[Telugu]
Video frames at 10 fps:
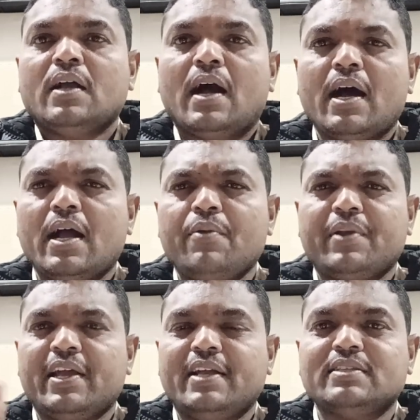హాయ్
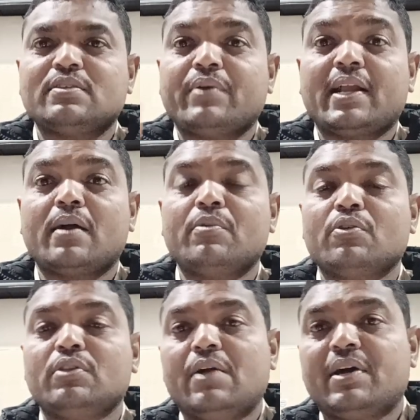ఫ్రెండ్స్ వెల్కమ్ టు
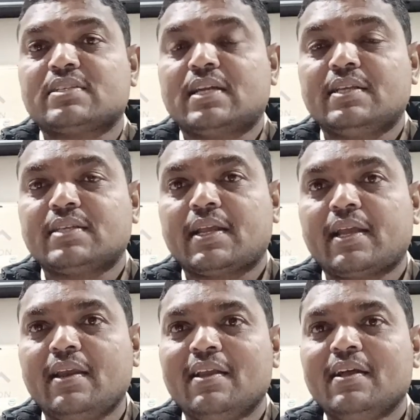దేవా స్టడీ సర్కిల్